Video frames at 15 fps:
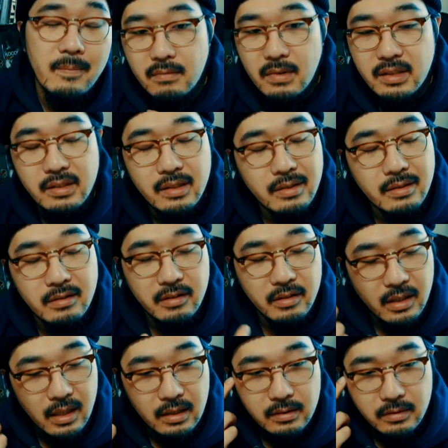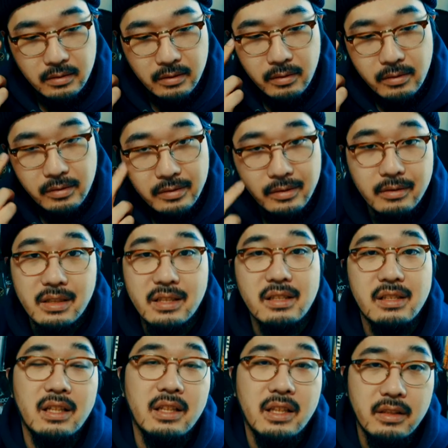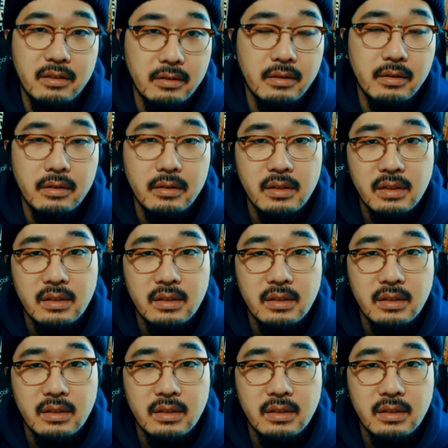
まあ自殺というか、そのホストが死なないと、